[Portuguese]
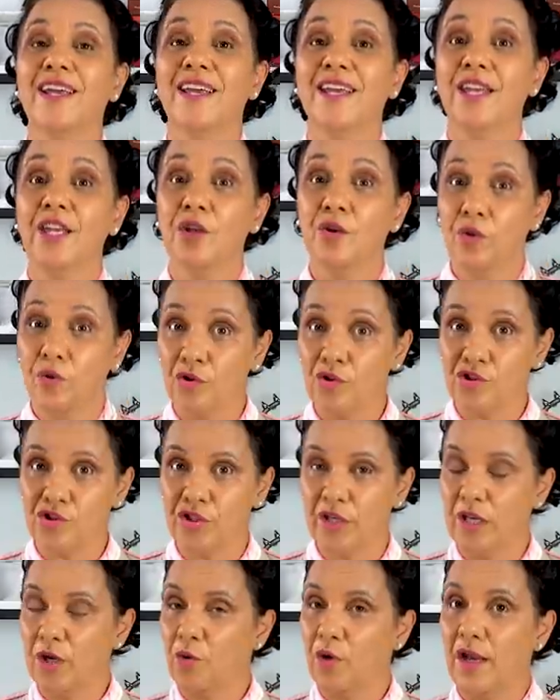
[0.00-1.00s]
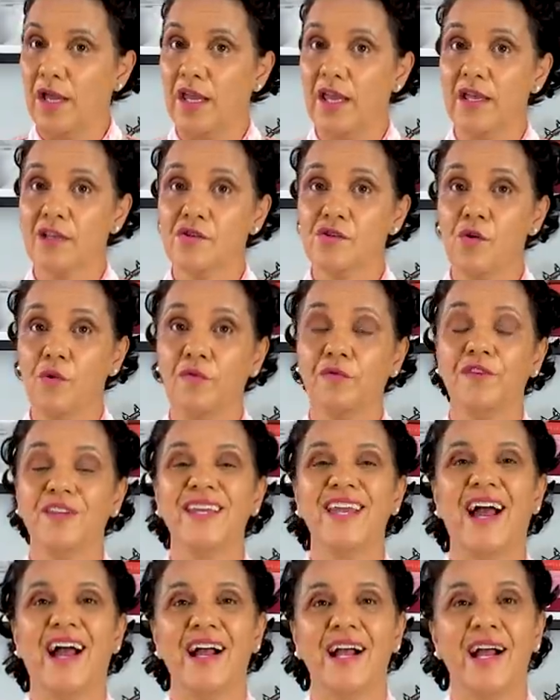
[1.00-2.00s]
E hoje eu
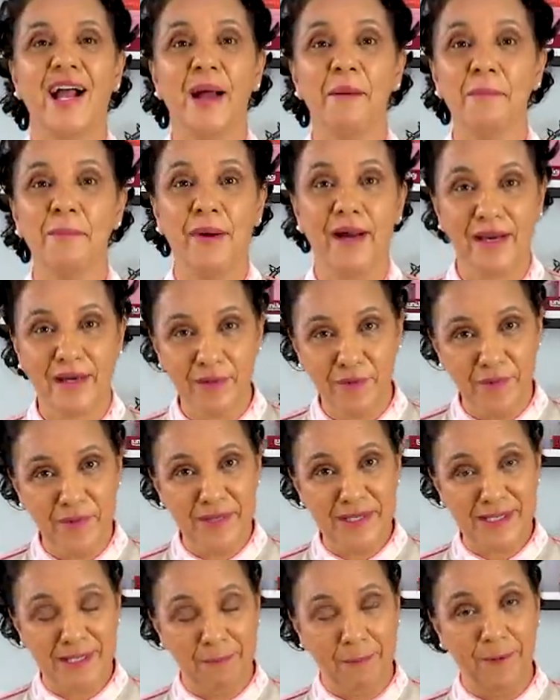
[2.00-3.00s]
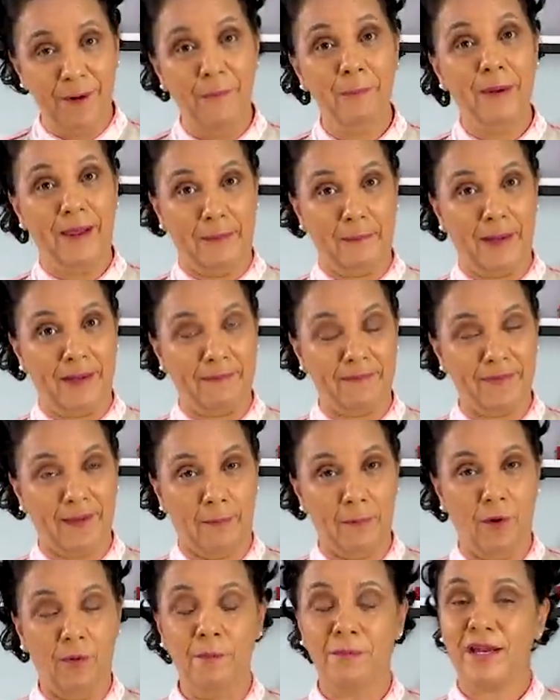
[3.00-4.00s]
resolvi acabar com esse problema, tá
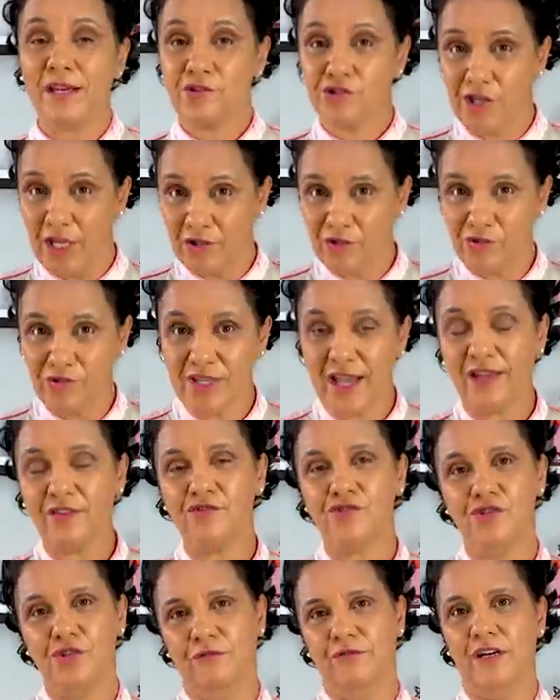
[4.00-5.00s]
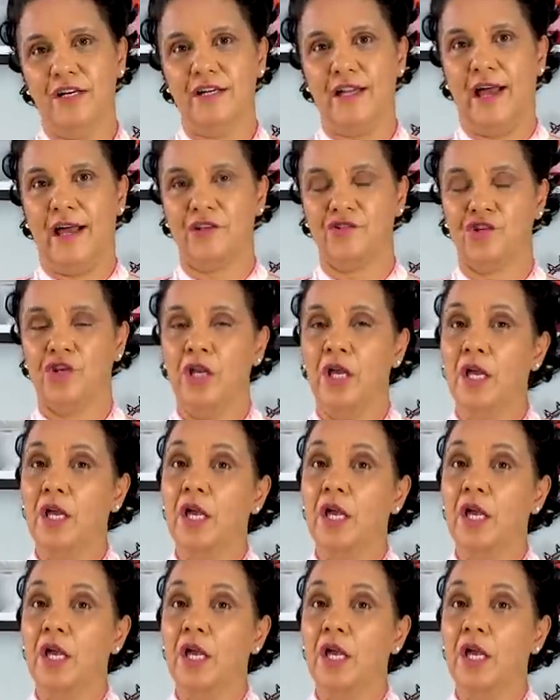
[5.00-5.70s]
bom? Para te ajudar de verdade.